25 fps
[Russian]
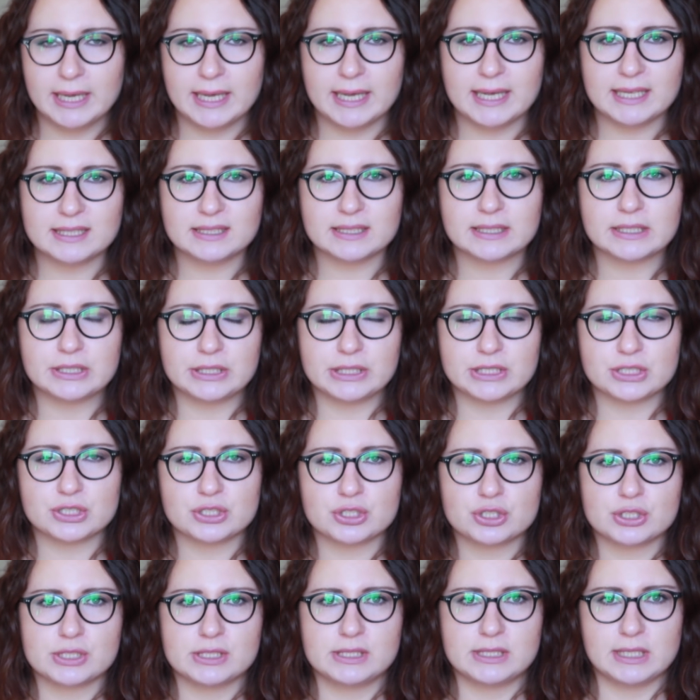Это,
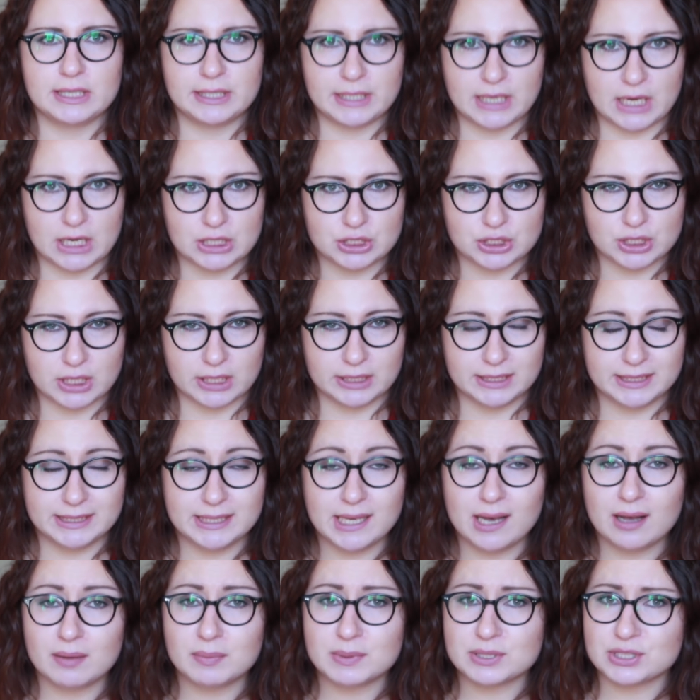конечно же, тельняшка.
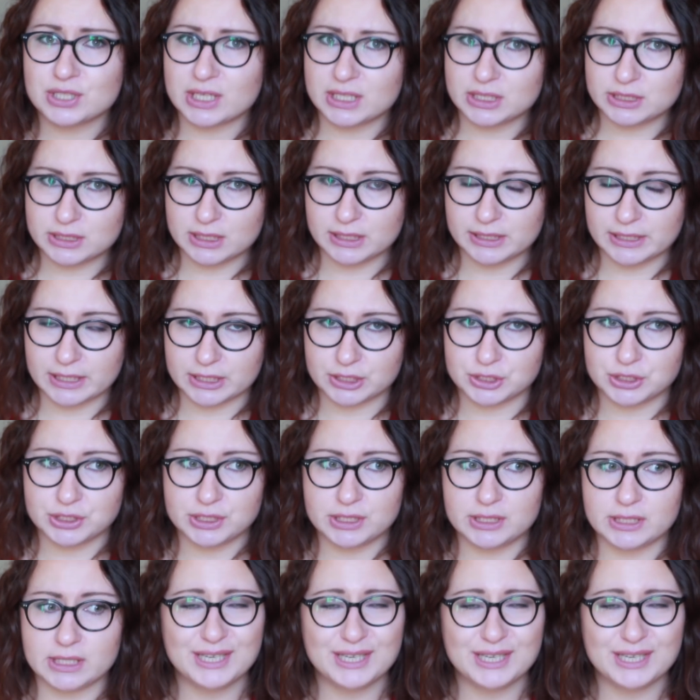Я обожаю тельняшки.